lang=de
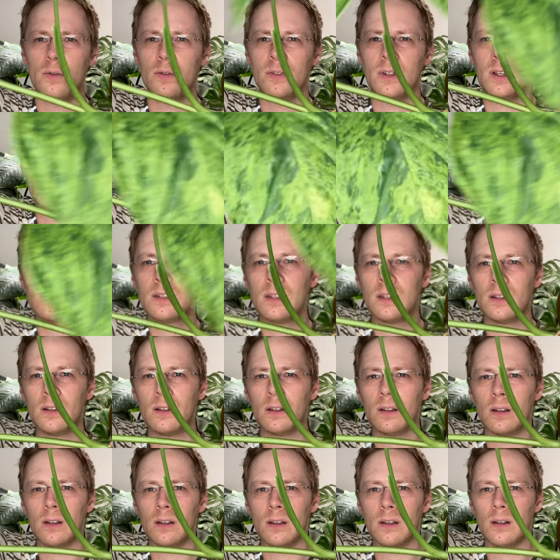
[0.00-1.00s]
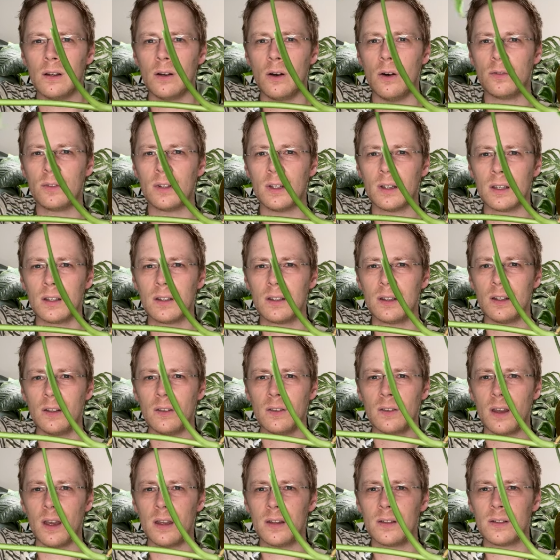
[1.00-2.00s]
auf der, richtigen, äh, auf der richtigen
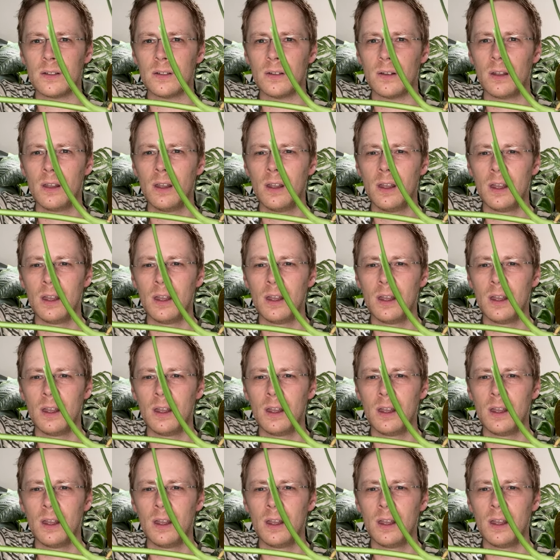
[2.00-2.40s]
Seite